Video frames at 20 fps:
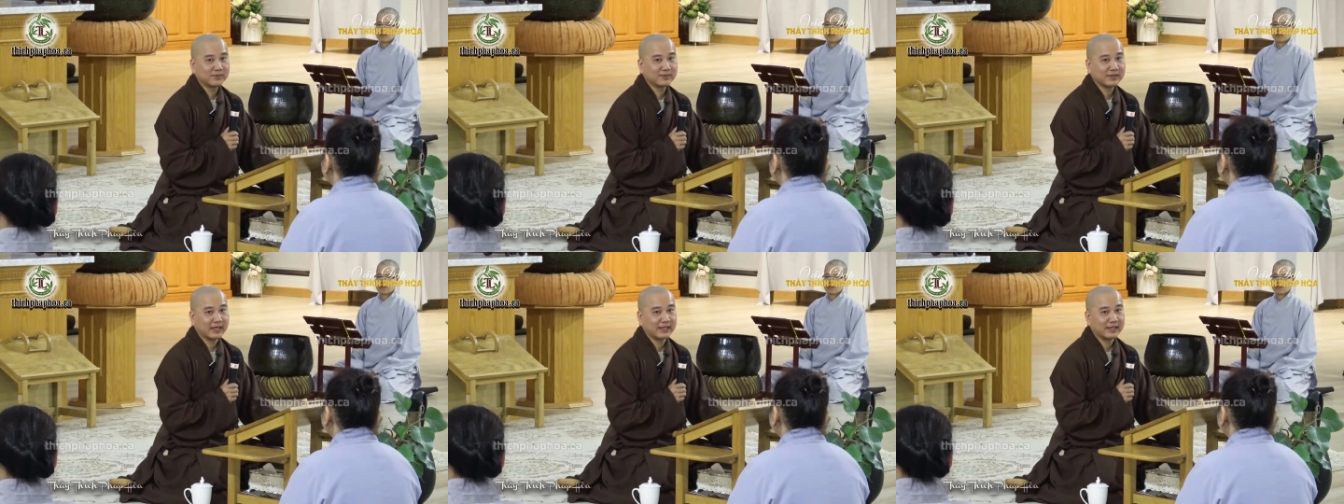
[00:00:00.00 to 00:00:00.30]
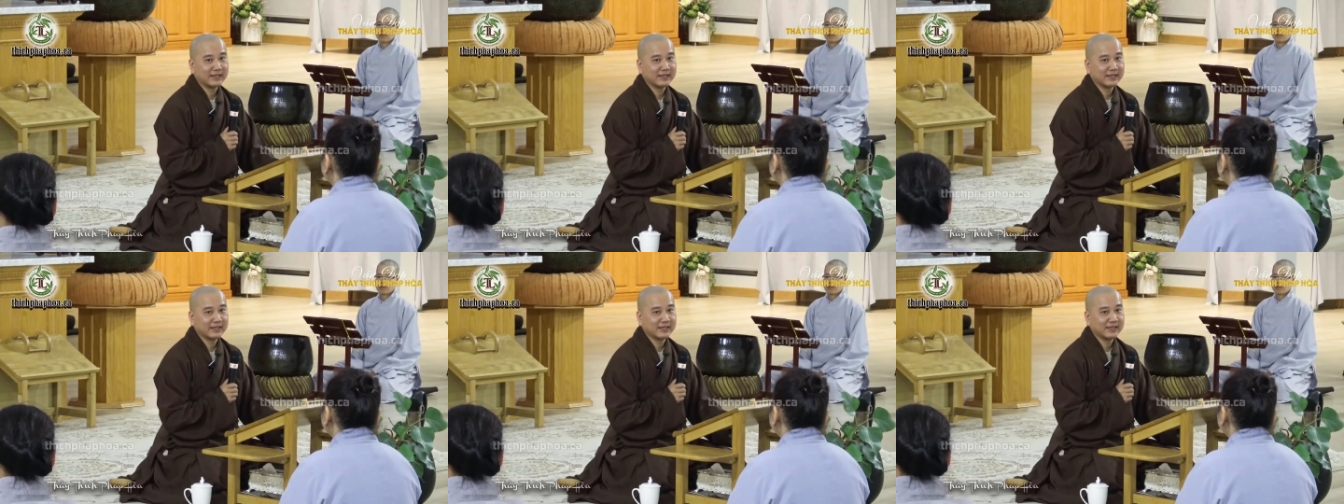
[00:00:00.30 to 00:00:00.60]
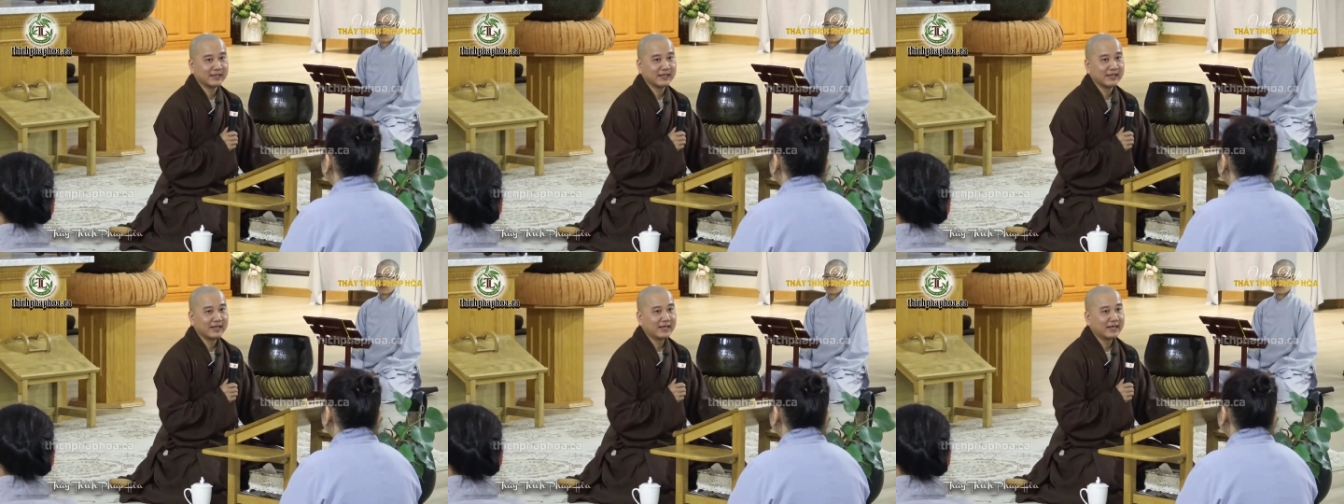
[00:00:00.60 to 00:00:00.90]
Tại
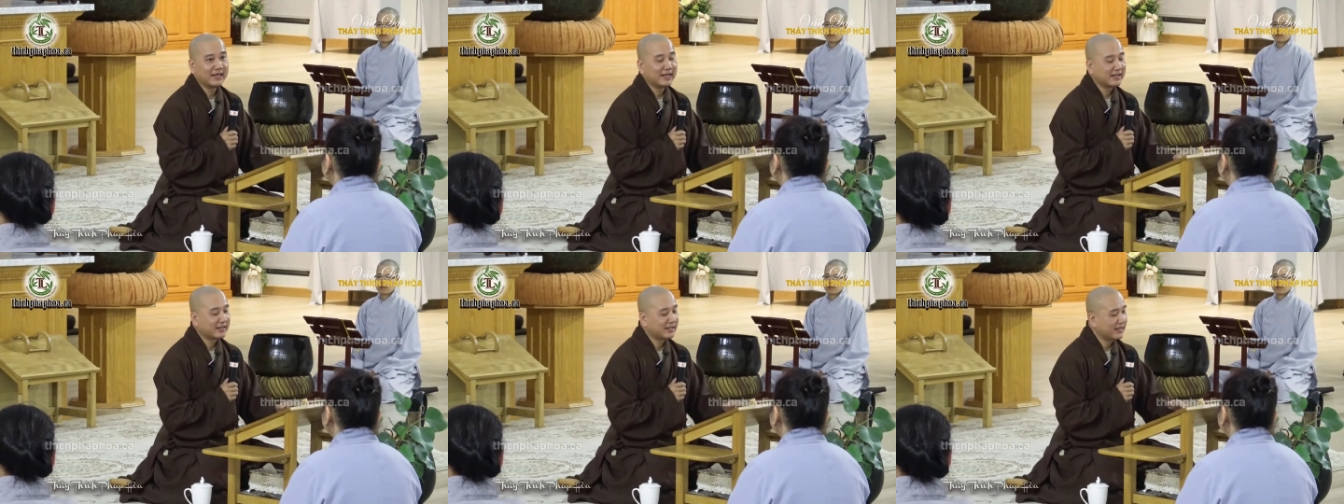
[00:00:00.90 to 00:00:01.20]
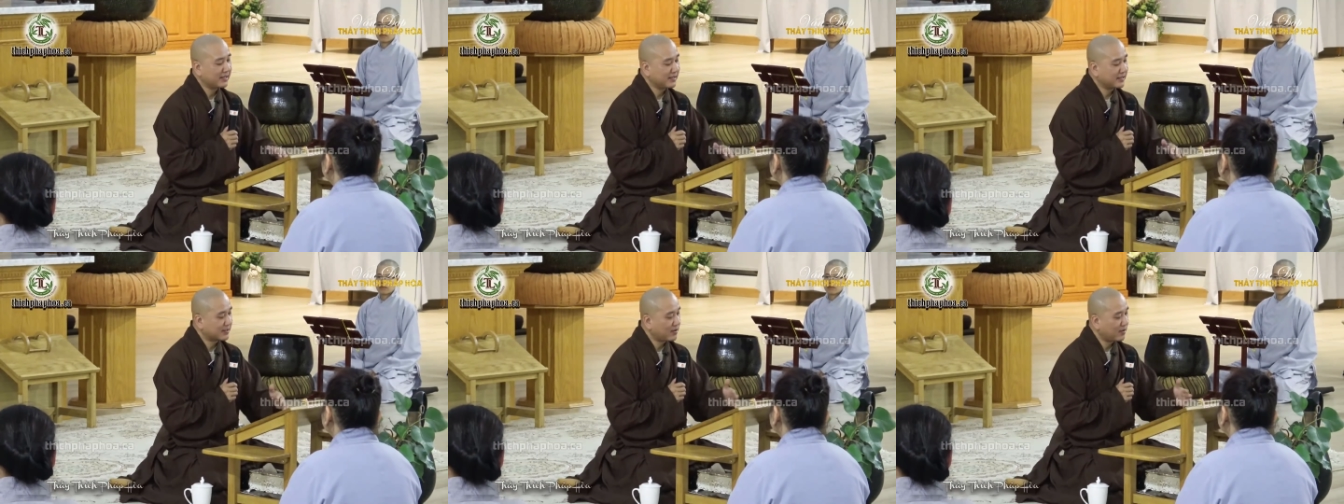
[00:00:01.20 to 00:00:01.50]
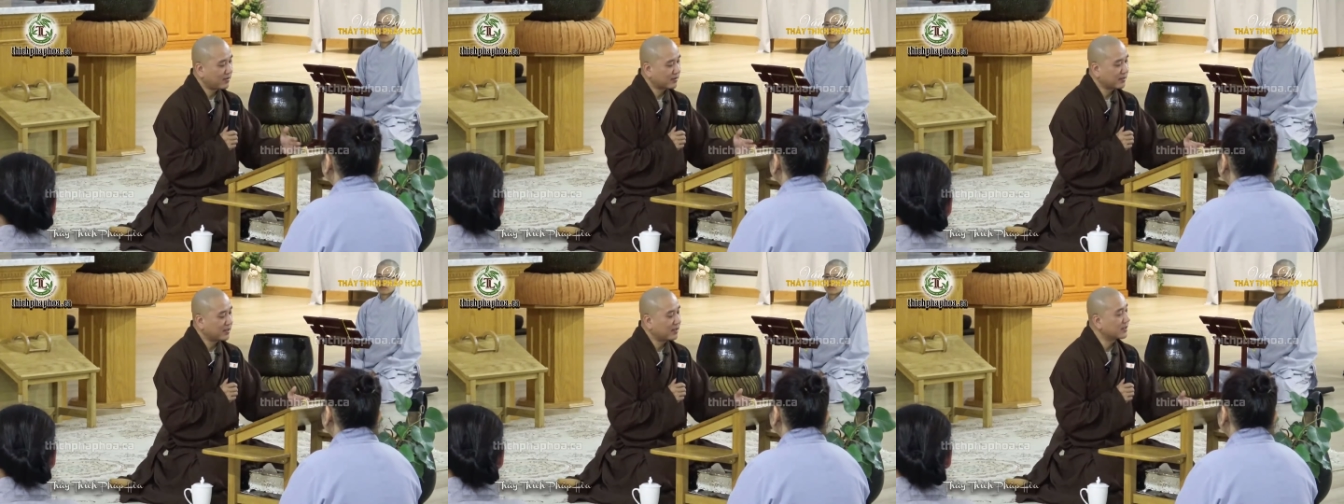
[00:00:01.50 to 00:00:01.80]
vì khi
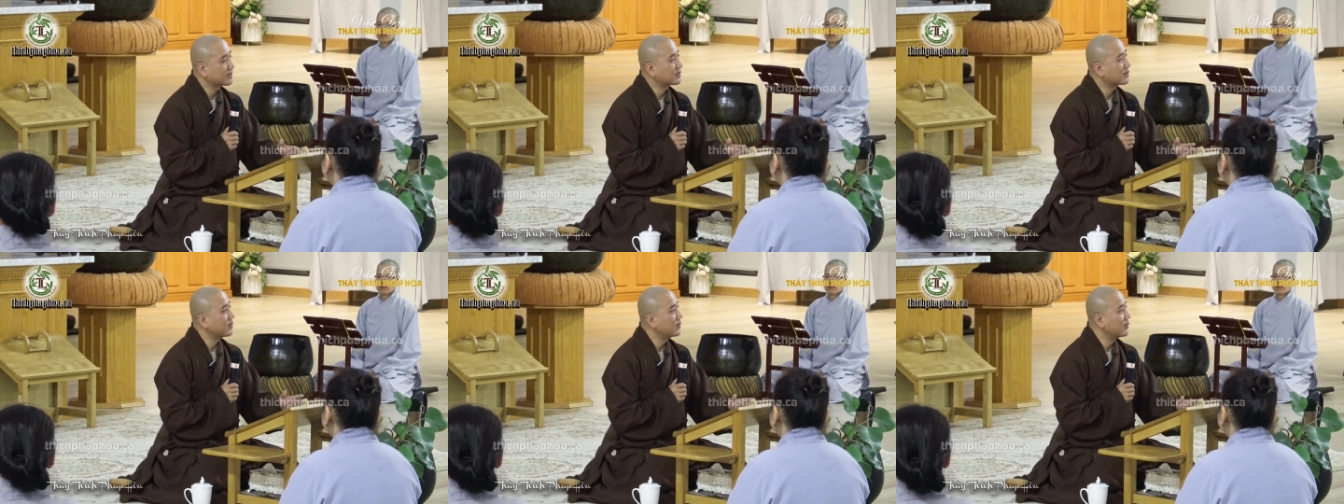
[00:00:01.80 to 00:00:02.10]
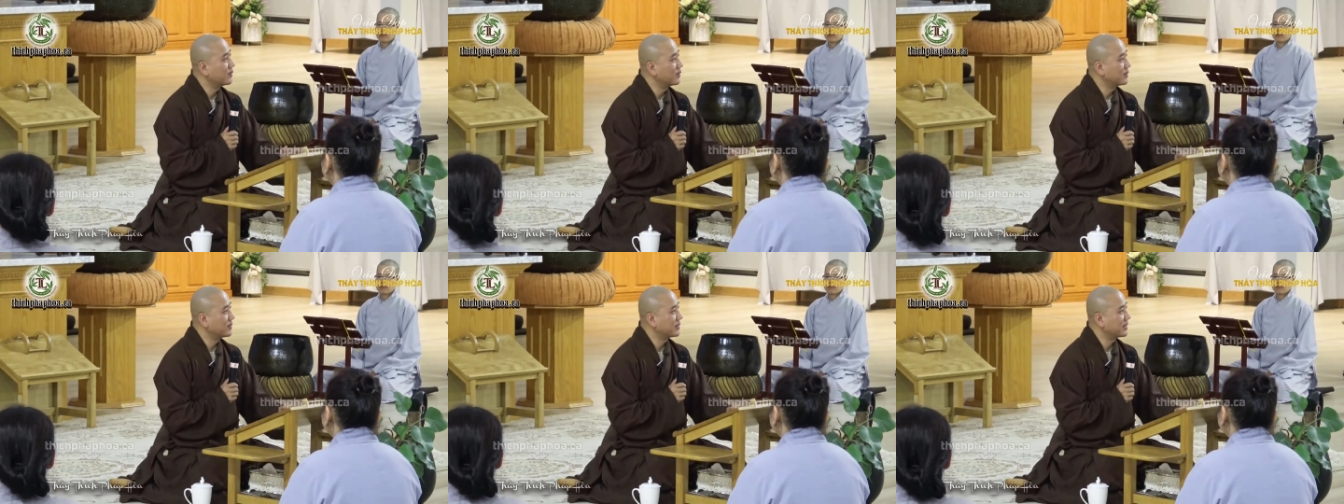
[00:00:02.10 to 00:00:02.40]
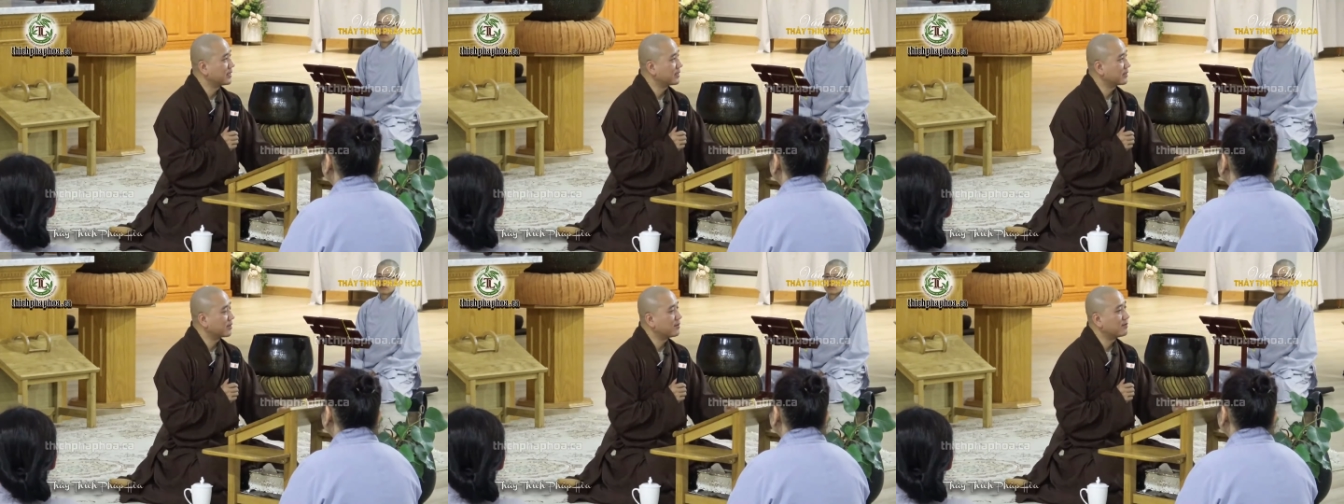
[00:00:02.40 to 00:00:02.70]
coi tới coi lui
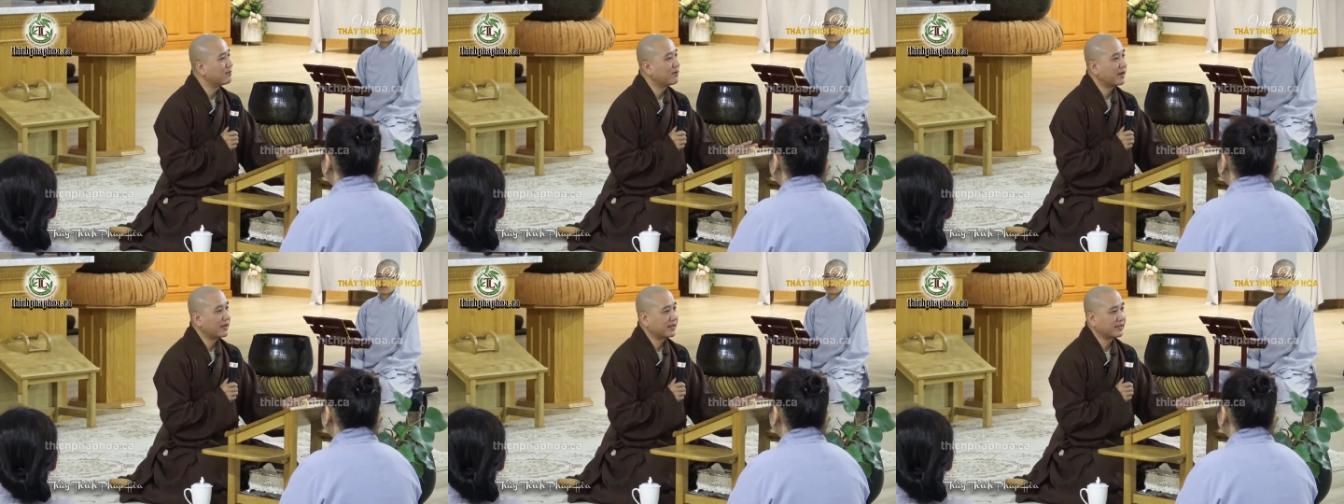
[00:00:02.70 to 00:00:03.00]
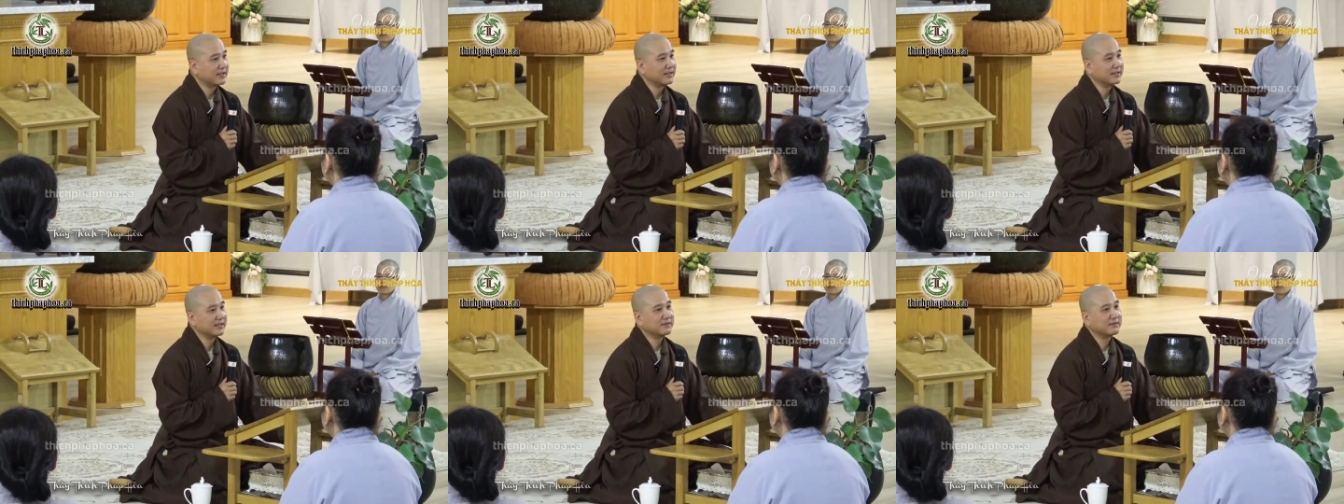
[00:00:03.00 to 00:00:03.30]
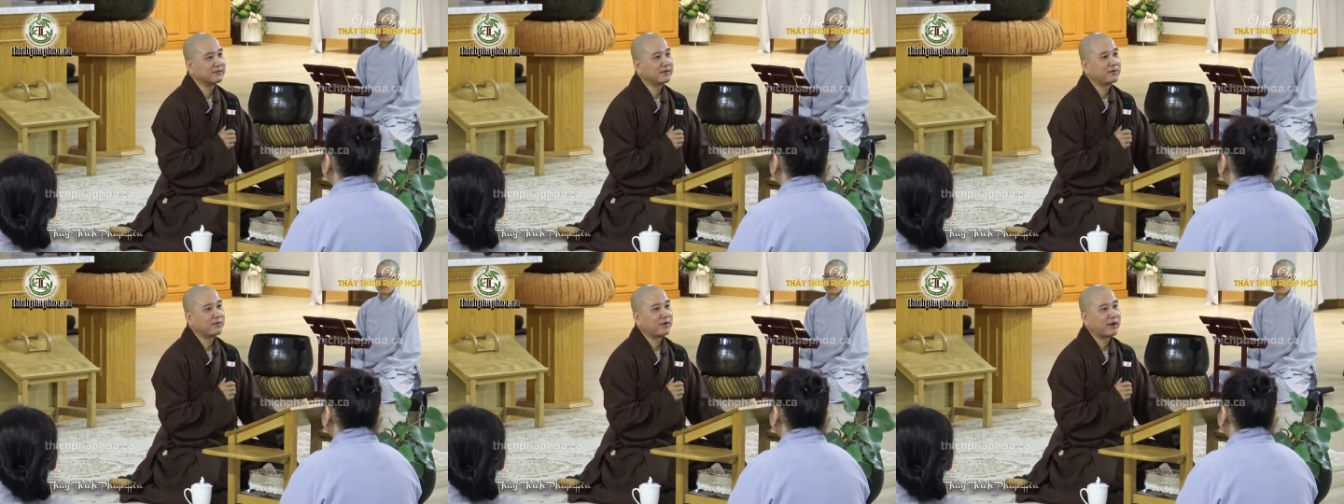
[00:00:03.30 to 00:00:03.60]
thì có vài chữ
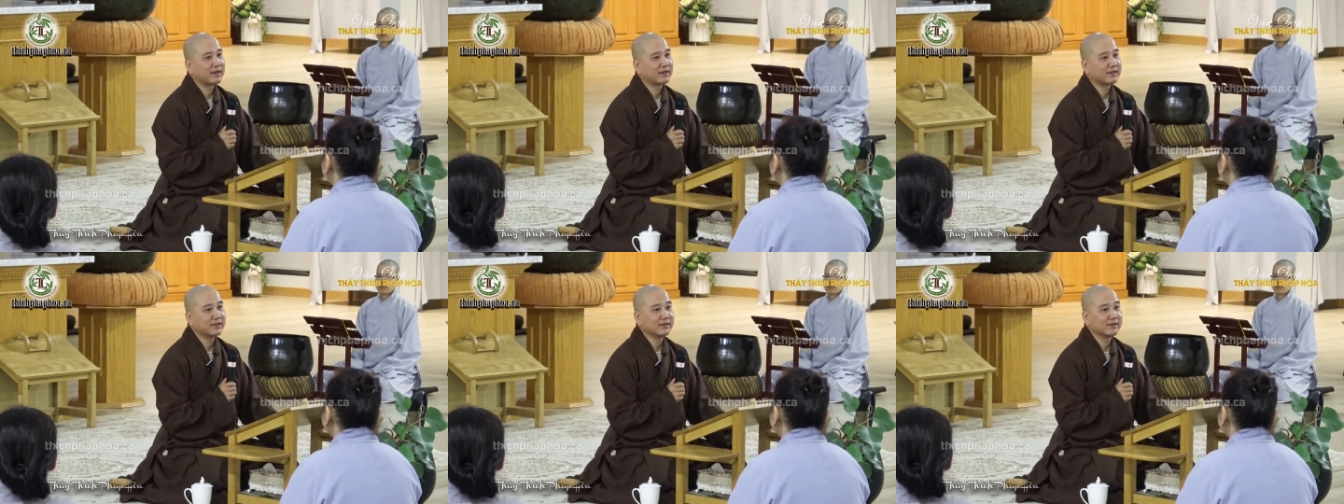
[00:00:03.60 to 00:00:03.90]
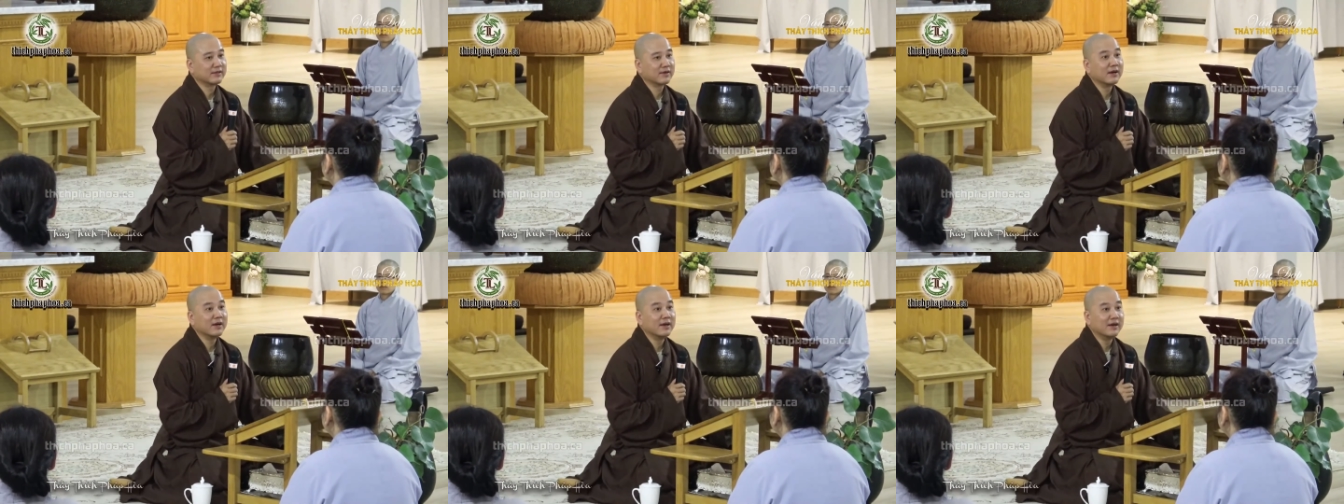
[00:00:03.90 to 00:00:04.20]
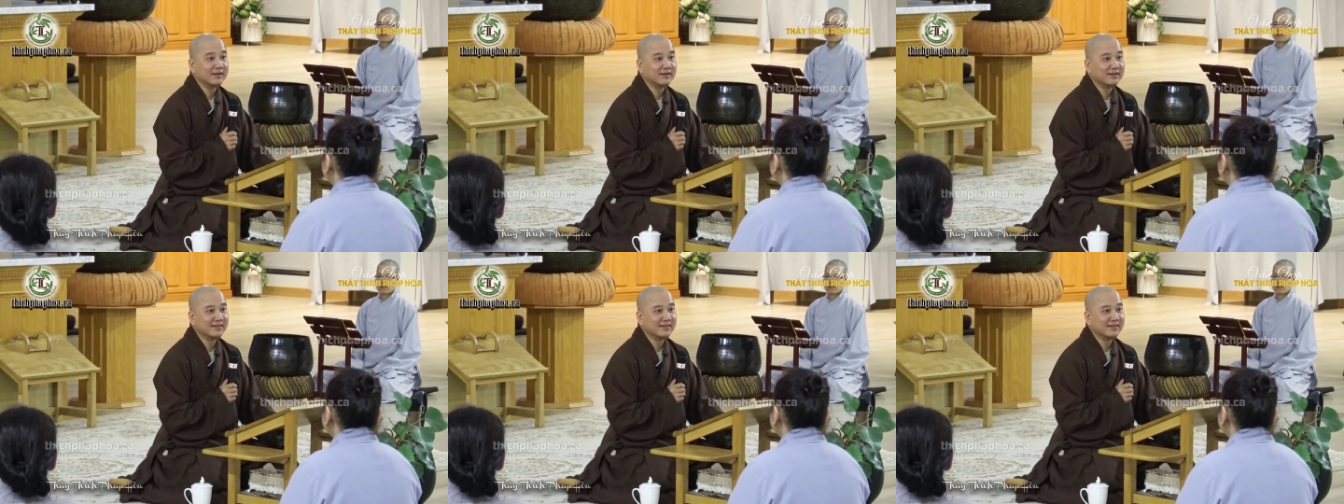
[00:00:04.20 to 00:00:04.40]
Pháp Hòa chưa có in,